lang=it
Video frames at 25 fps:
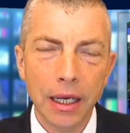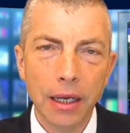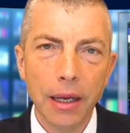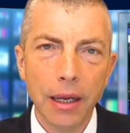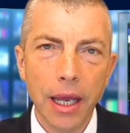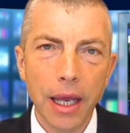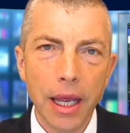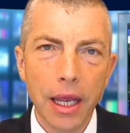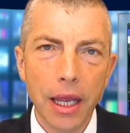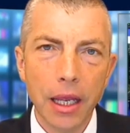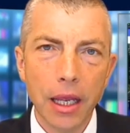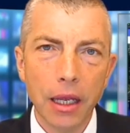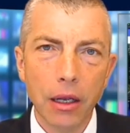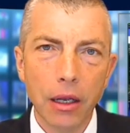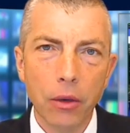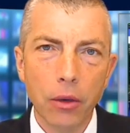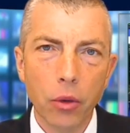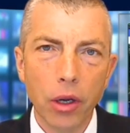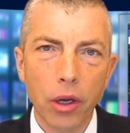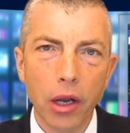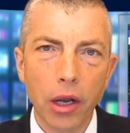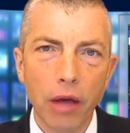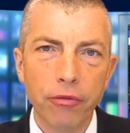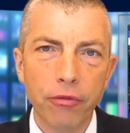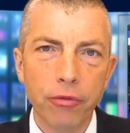e
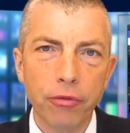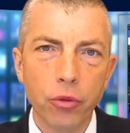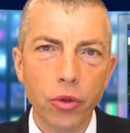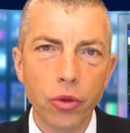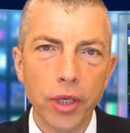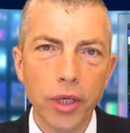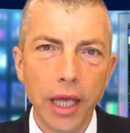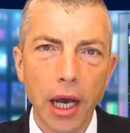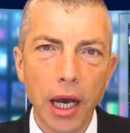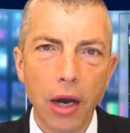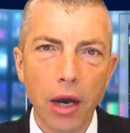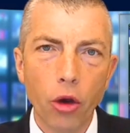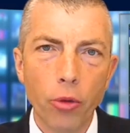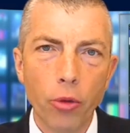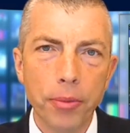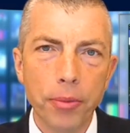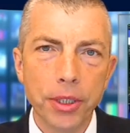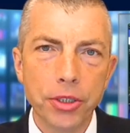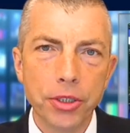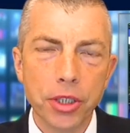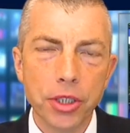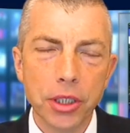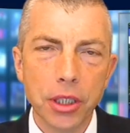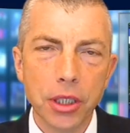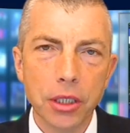la furia
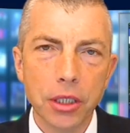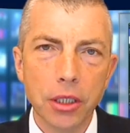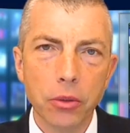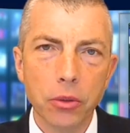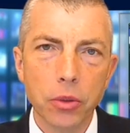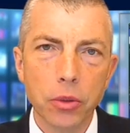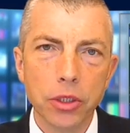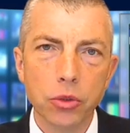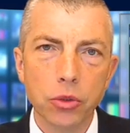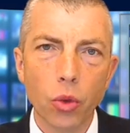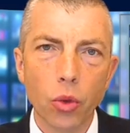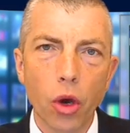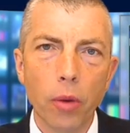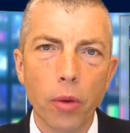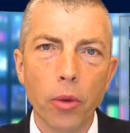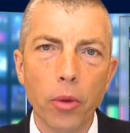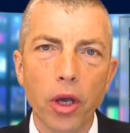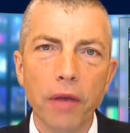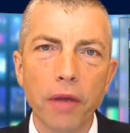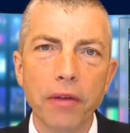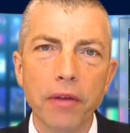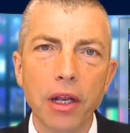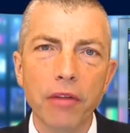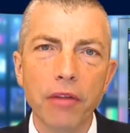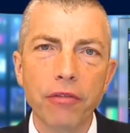omicida di quest'uomo che
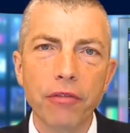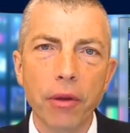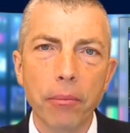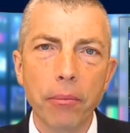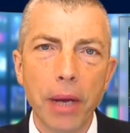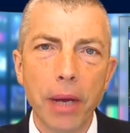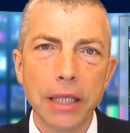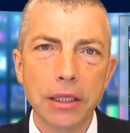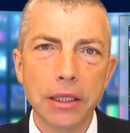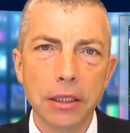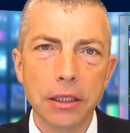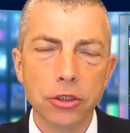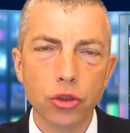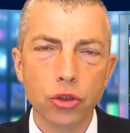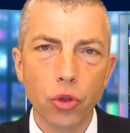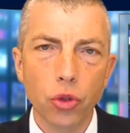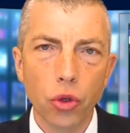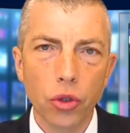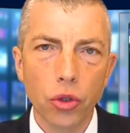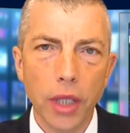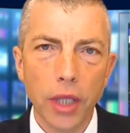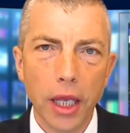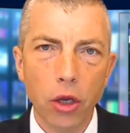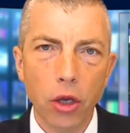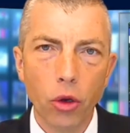viene fermata solo
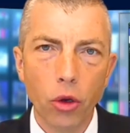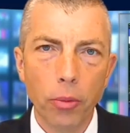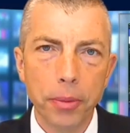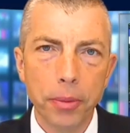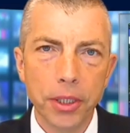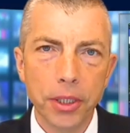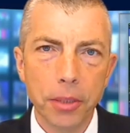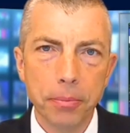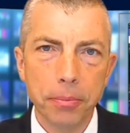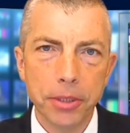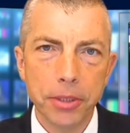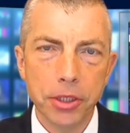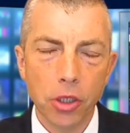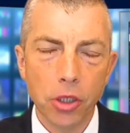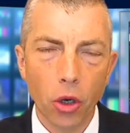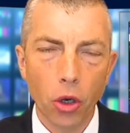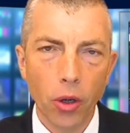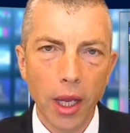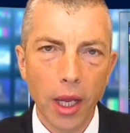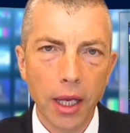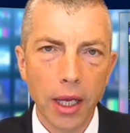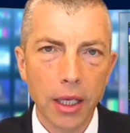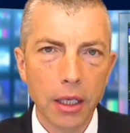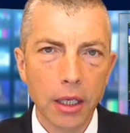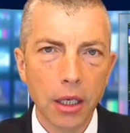dai colpi di
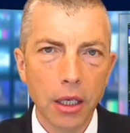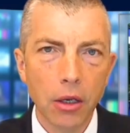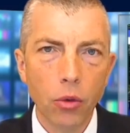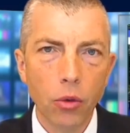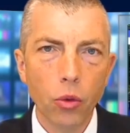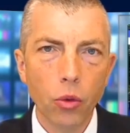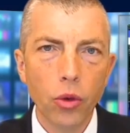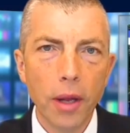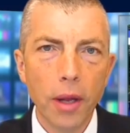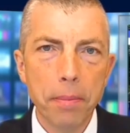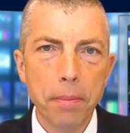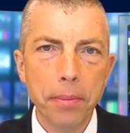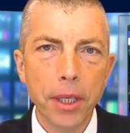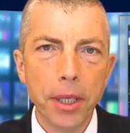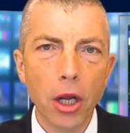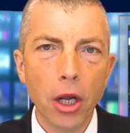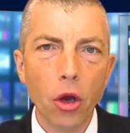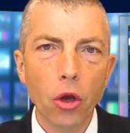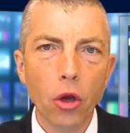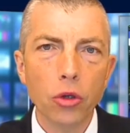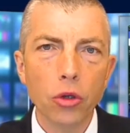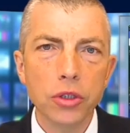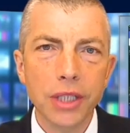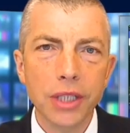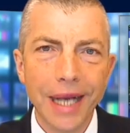pistola un
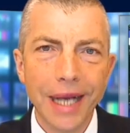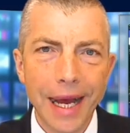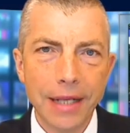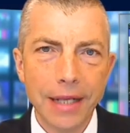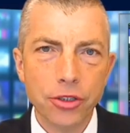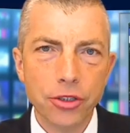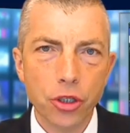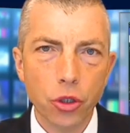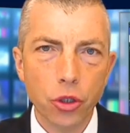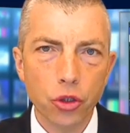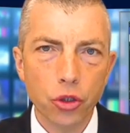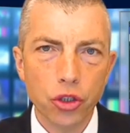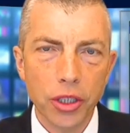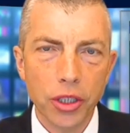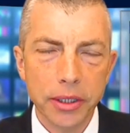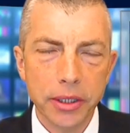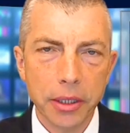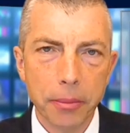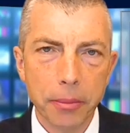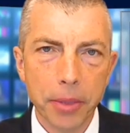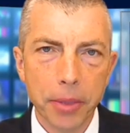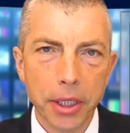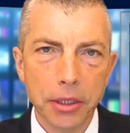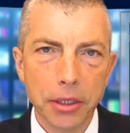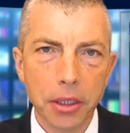epilogo tragico
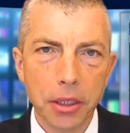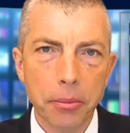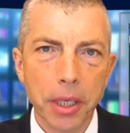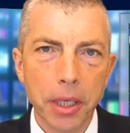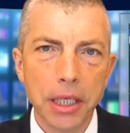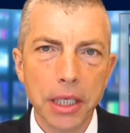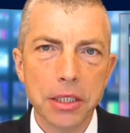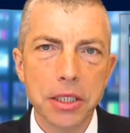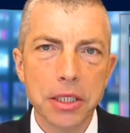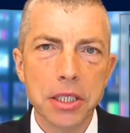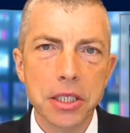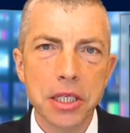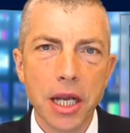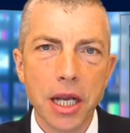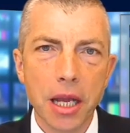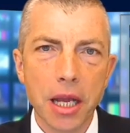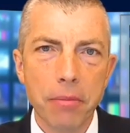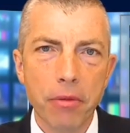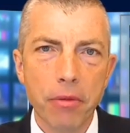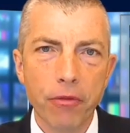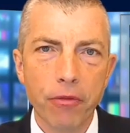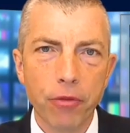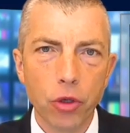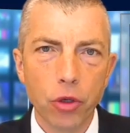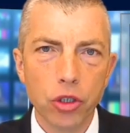certamente, ma che si
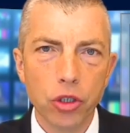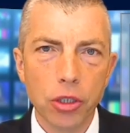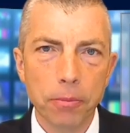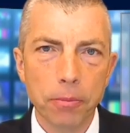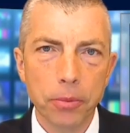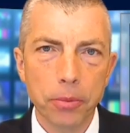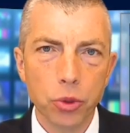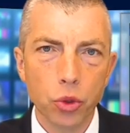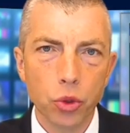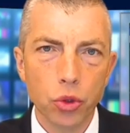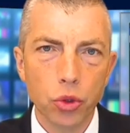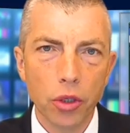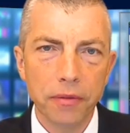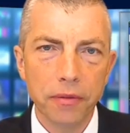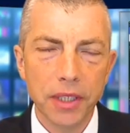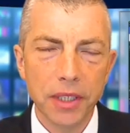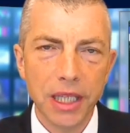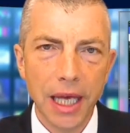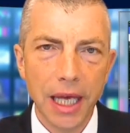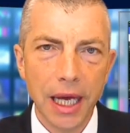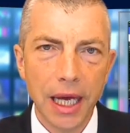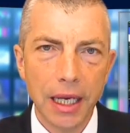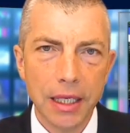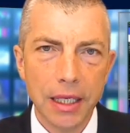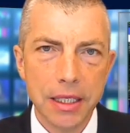sarebbe forse potuto
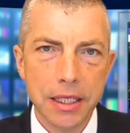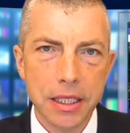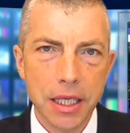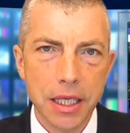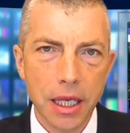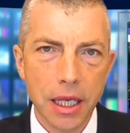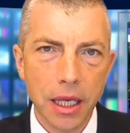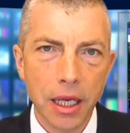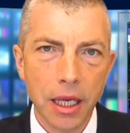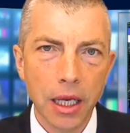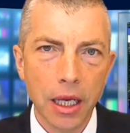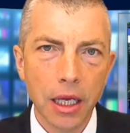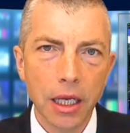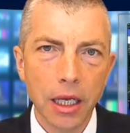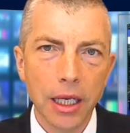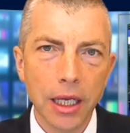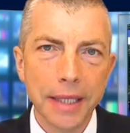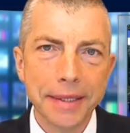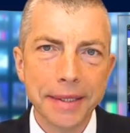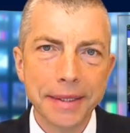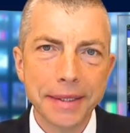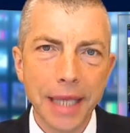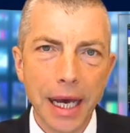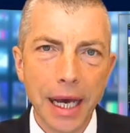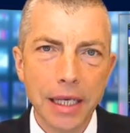evitare se
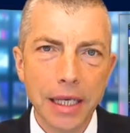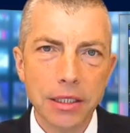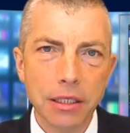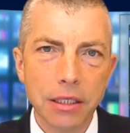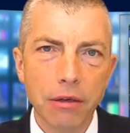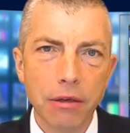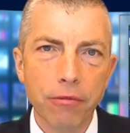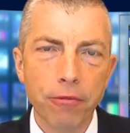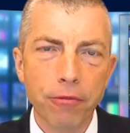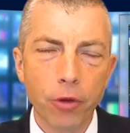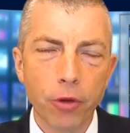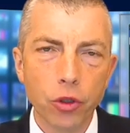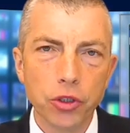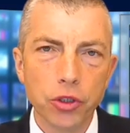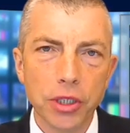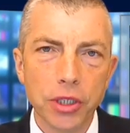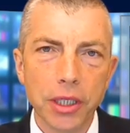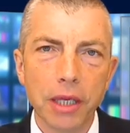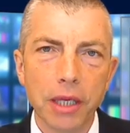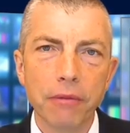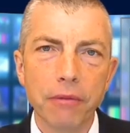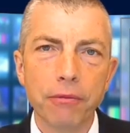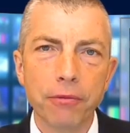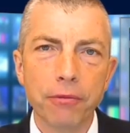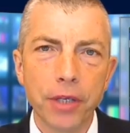il TASER fosse
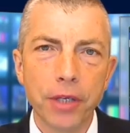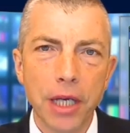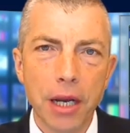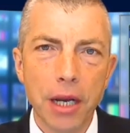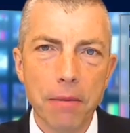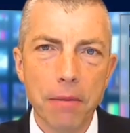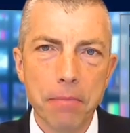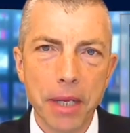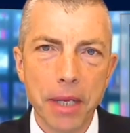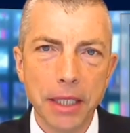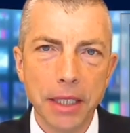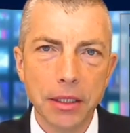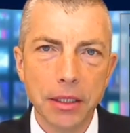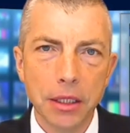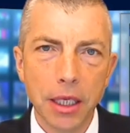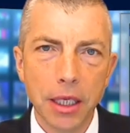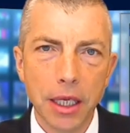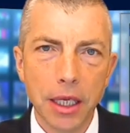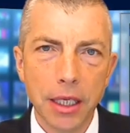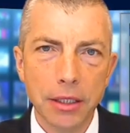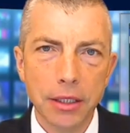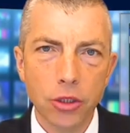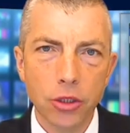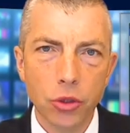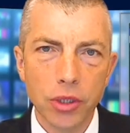finalmente
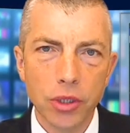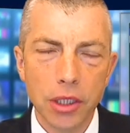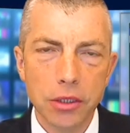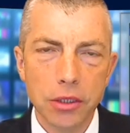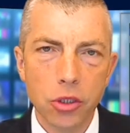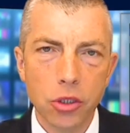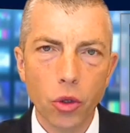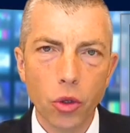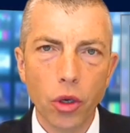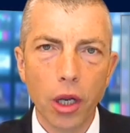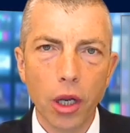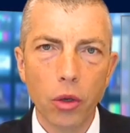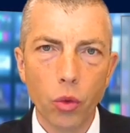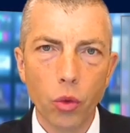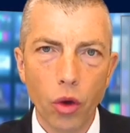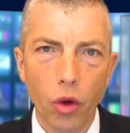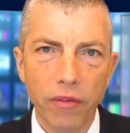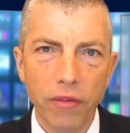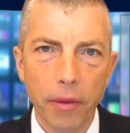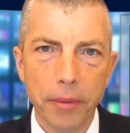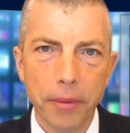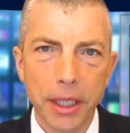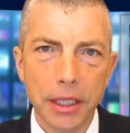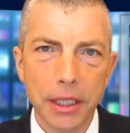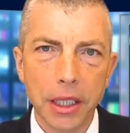in dotazione
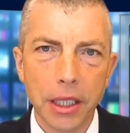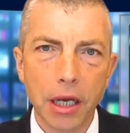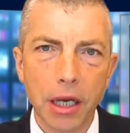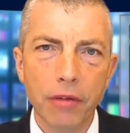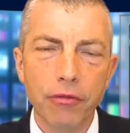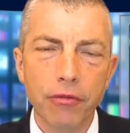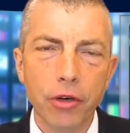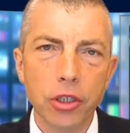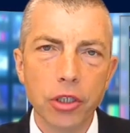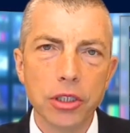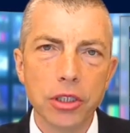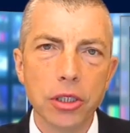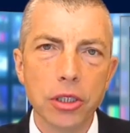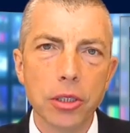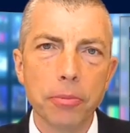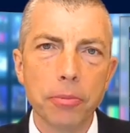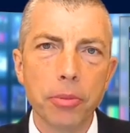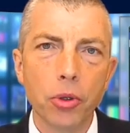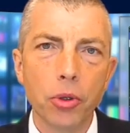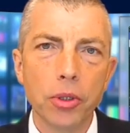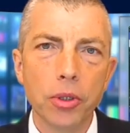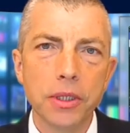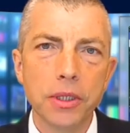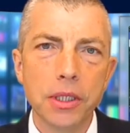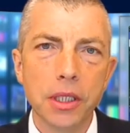nuovamente alle forze di
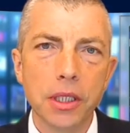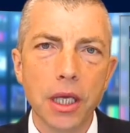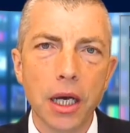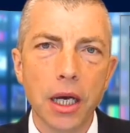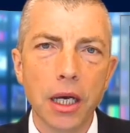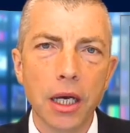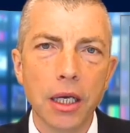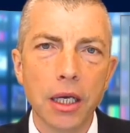polizia.